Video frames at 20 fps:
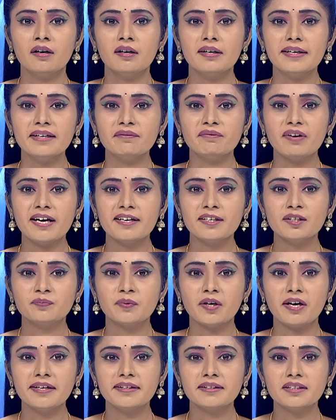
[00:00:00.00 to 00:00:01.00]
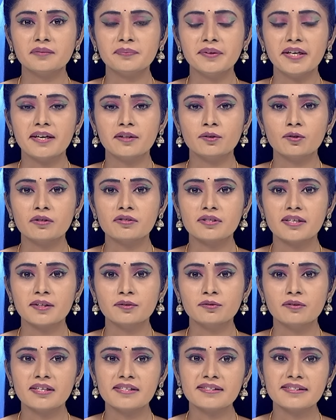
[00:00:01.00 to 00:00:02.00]
రివార్డు పాయింట్ల పేరుతో
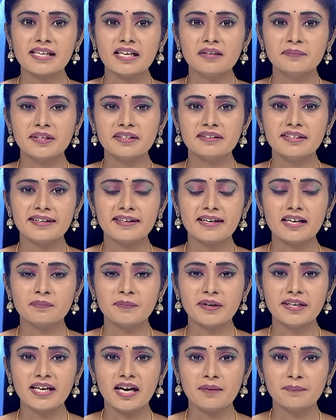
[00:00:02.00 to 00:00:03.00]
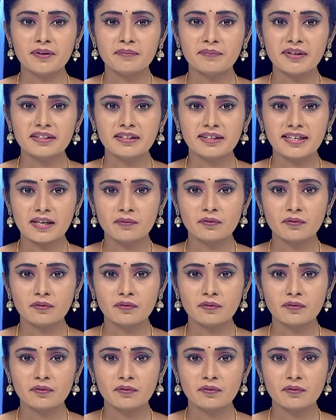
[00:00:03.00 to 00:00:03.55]
జరుగుతున్న సైబర్ నేరాలపై అప్రమత్తంగా